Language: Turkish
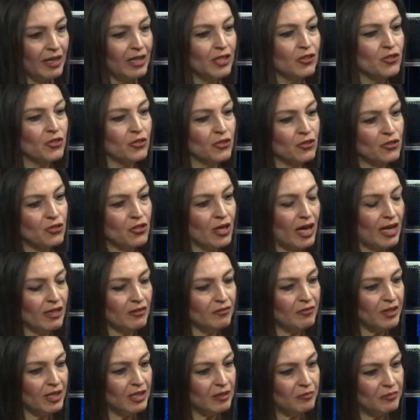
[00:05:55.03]

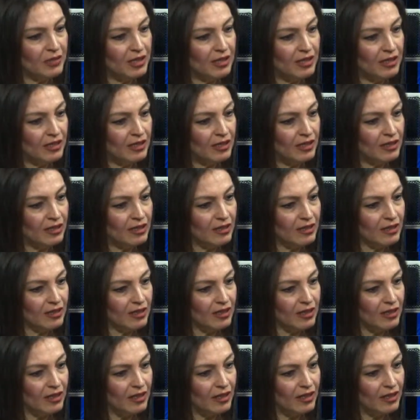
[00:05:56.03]
Çalışan verimliliğinin
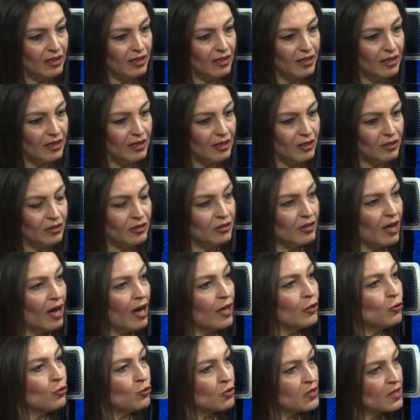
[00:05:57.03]
e,
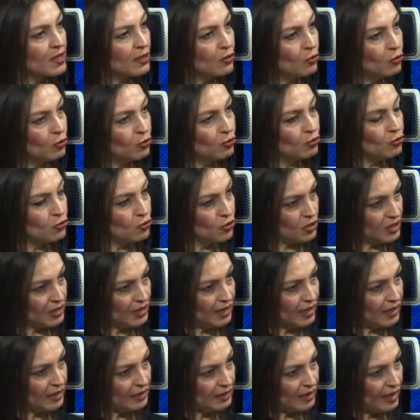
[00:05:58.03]
daha yüksek olduğu
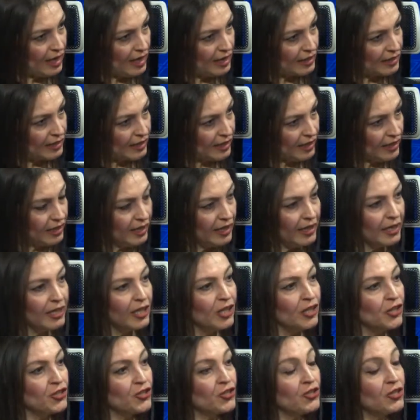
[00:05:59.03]
şirketlerde
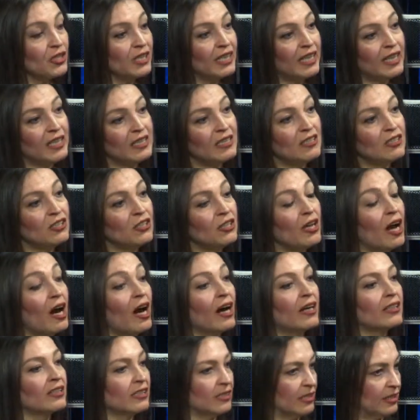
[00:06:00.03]
şirket
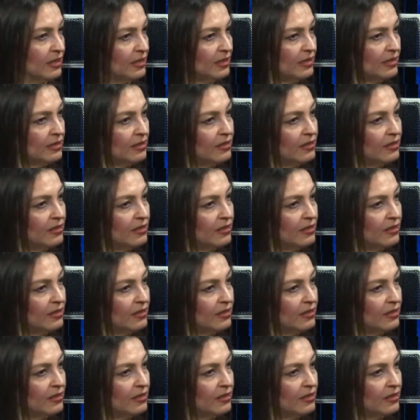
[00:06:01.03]
karının